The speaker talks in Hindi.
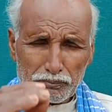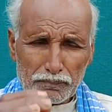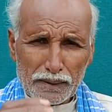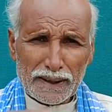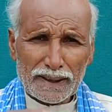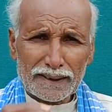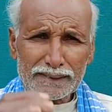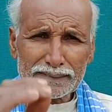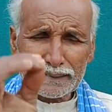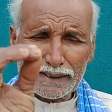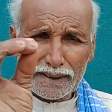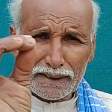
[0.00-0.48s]

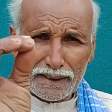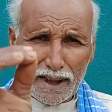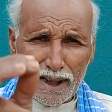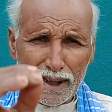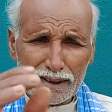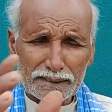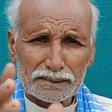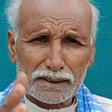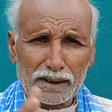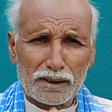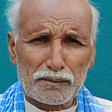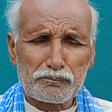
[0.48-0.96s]

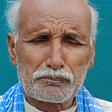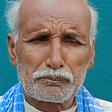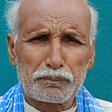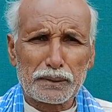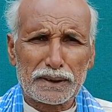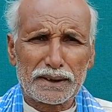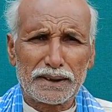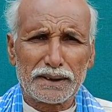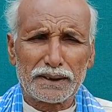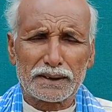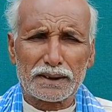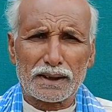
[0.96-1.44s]
वैद्यनाथ
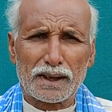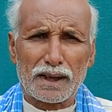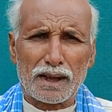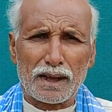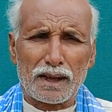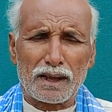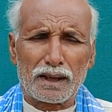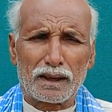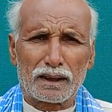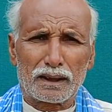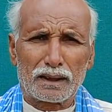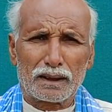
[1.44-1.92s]
कंपनी का
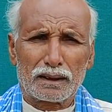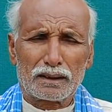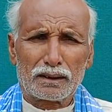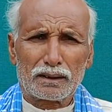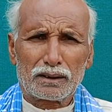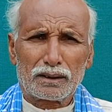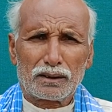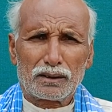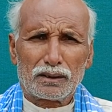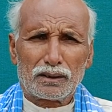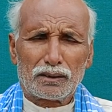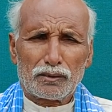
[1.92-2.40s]

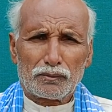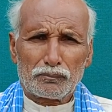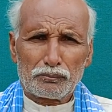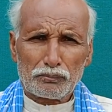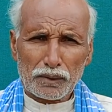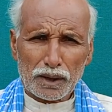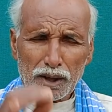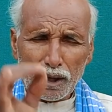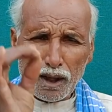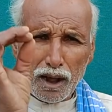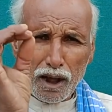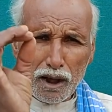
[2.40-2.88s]

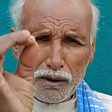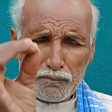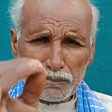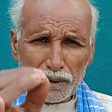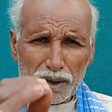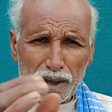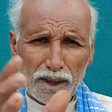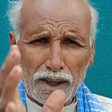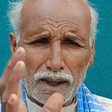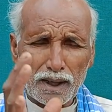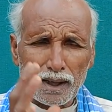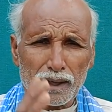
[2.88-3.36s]
मलहम
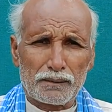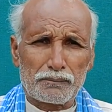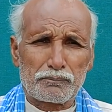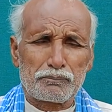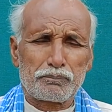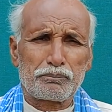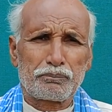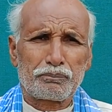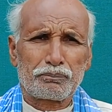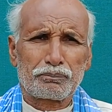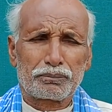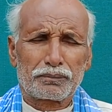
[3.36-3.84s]
का
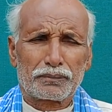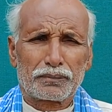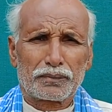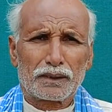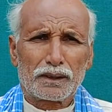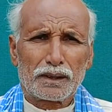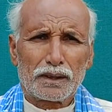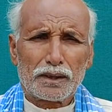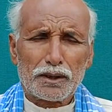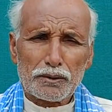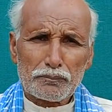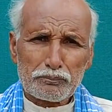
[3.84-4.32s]

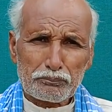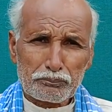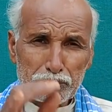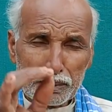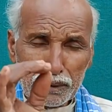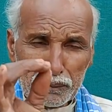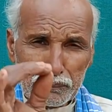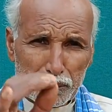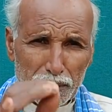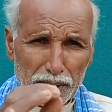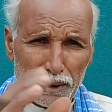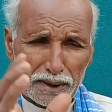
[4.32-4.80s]

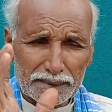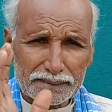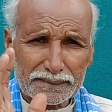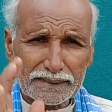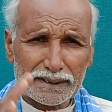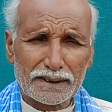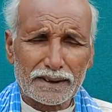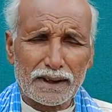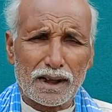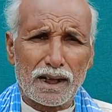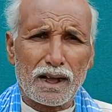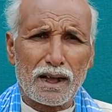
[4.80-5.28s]
विवरण
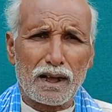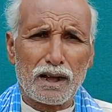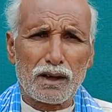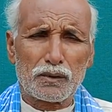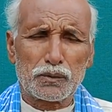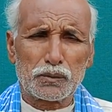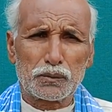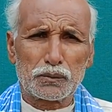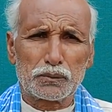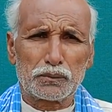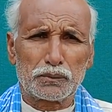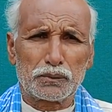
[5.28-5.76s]
दे रहा
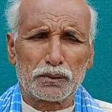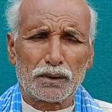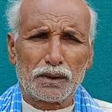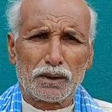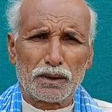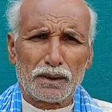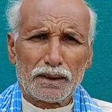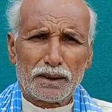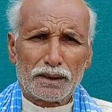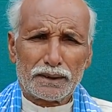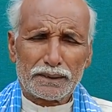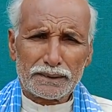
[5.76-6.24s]
हूँ
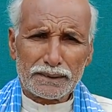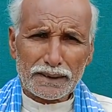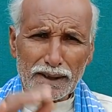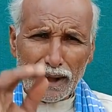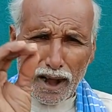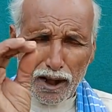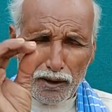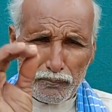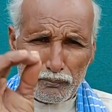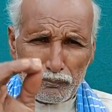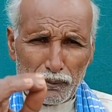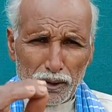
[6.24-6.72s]

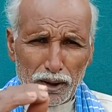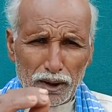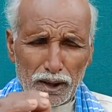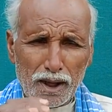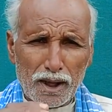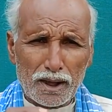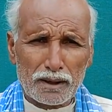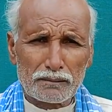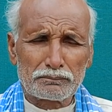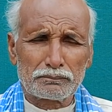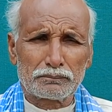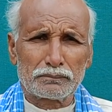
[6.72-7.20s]
यह
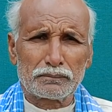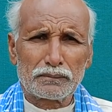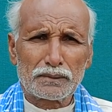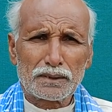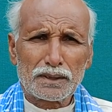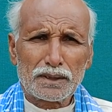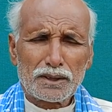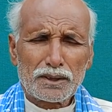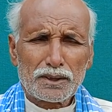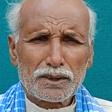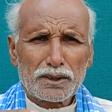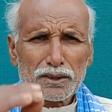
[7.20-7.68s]
मलहम
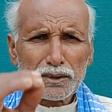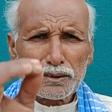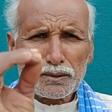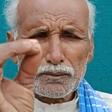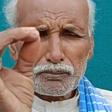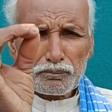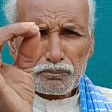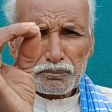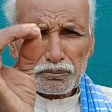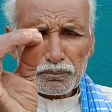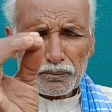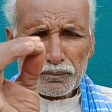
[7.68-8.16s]

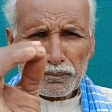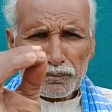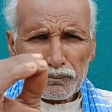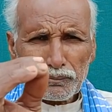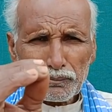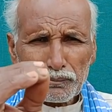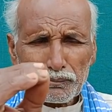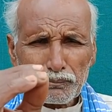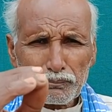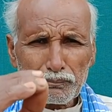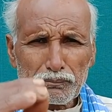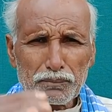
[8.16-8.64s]

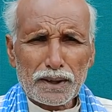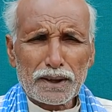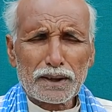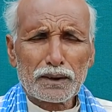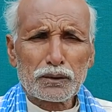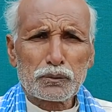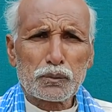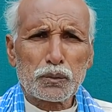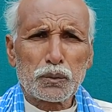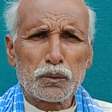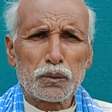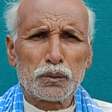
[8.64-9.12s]

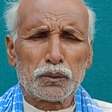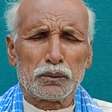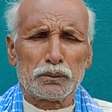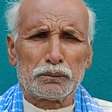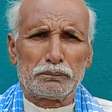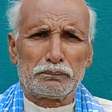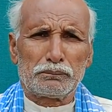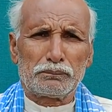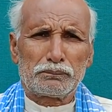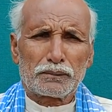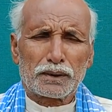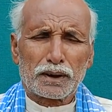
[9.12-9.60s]
बिल्कुल
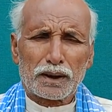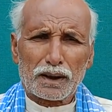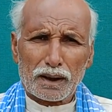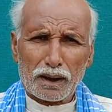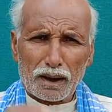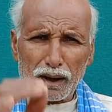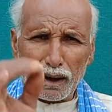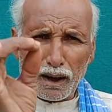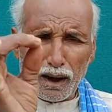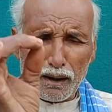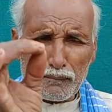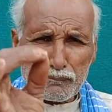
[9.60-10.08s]

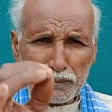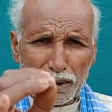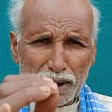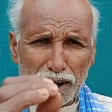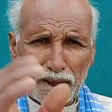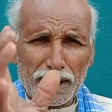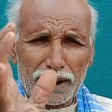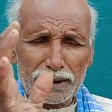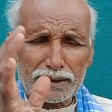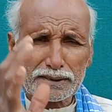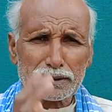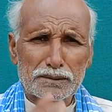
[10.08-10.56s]
कम
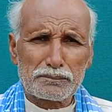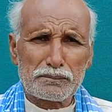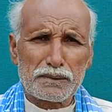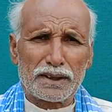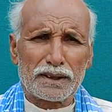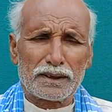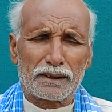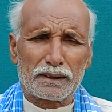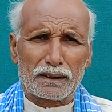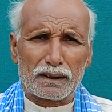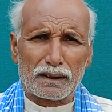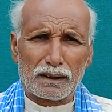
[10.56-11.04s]
खर्च
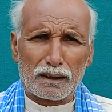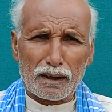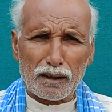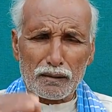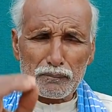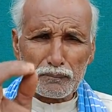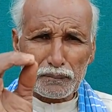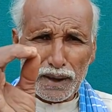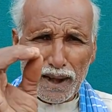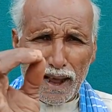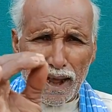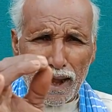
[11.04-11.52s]
में
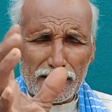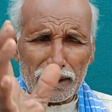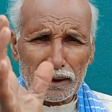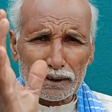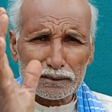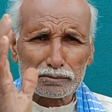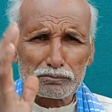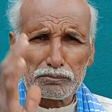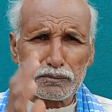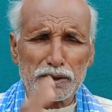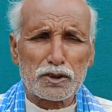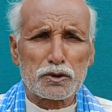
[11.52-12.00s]
कम
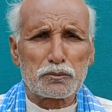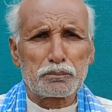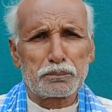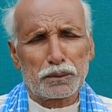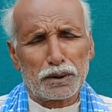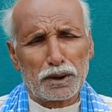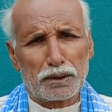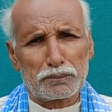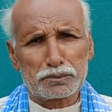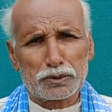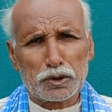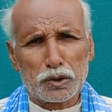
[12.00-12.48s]
लागत में
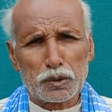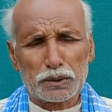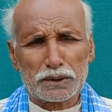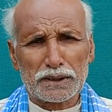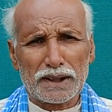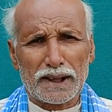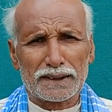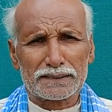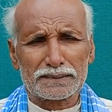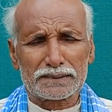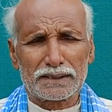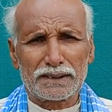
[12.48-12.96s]
उपलब्ध हो
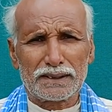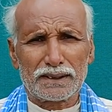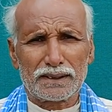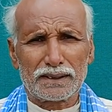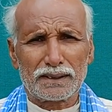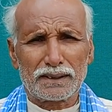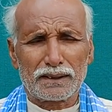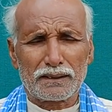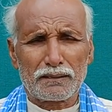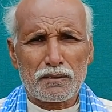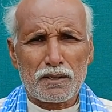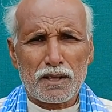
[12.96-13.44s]
जाती
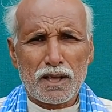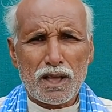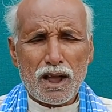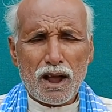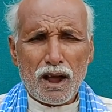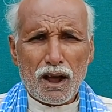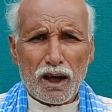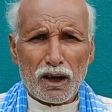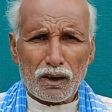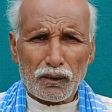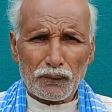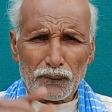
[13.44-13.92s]
है
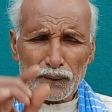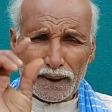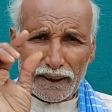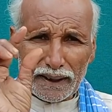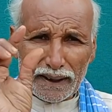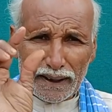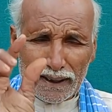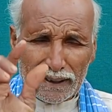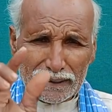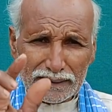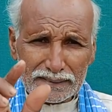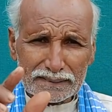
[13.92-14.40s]
और
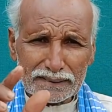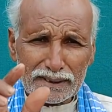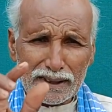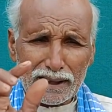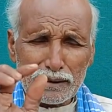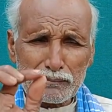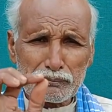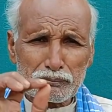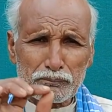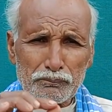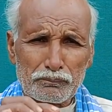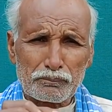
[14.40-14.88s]

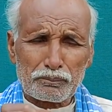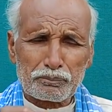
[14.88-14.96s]
ऐसे